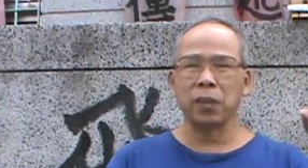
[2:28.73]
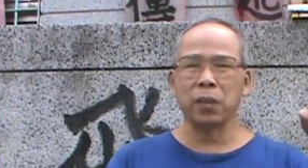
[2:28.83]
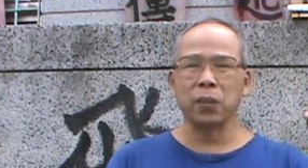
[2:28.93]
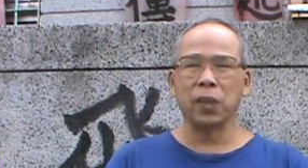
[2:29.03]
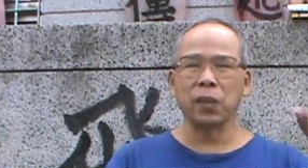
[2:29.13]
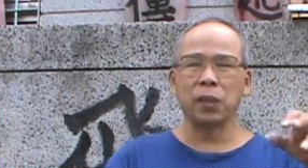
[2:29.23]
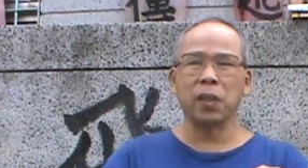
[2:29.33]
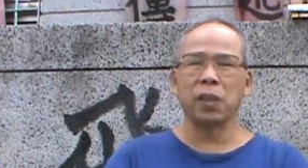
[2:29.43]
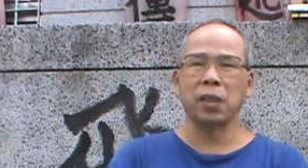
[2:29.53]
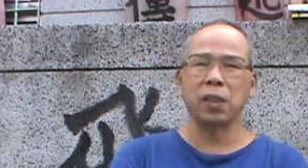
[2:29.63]
因为他先
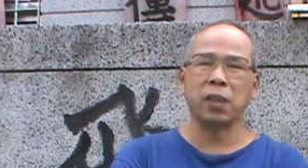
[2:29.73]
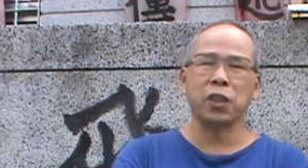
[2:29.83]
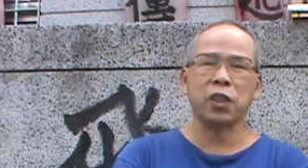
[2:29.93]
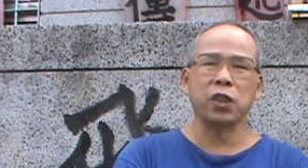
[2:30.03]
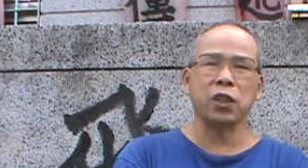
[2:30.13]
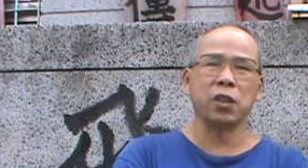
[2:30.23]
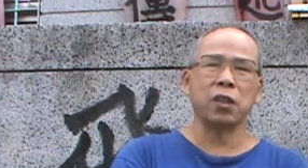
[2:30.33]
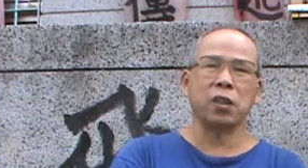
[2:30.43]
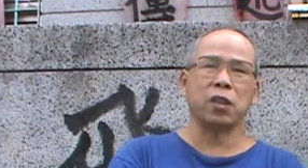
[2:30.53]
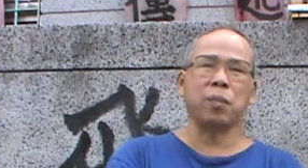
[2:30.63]
生那个荷西
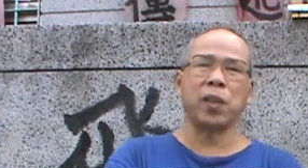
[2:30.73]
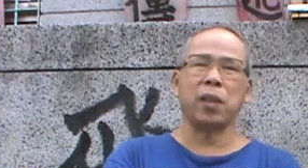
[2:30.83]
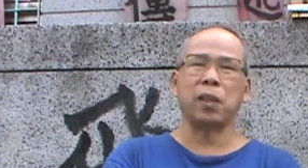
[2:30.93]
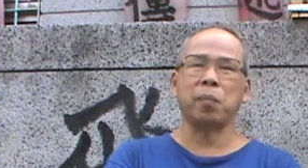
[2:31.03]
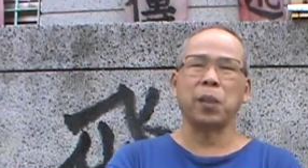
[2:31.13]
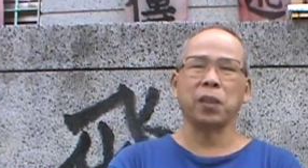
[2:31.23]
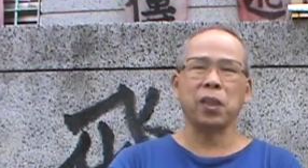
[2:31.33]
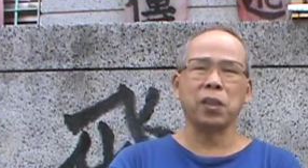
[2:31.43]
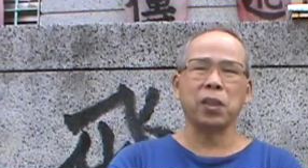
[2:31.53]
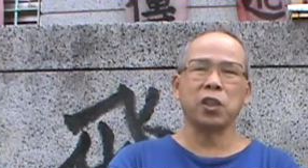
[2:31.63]
是西班牙人嘛，
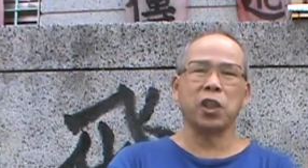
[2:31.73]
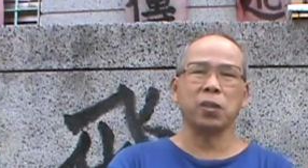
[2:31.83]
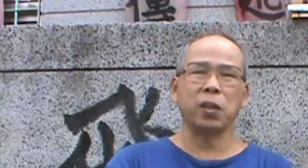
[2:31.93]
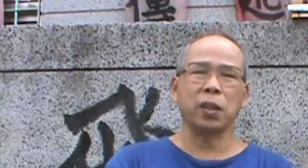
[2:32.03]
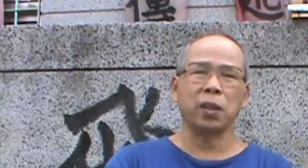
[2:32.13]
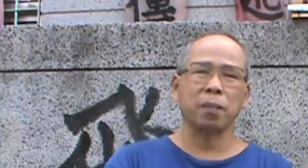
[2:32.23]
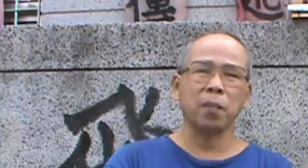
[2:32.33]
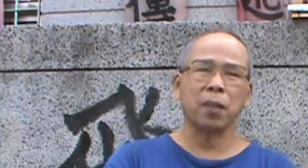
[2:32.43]
他是一个潜水，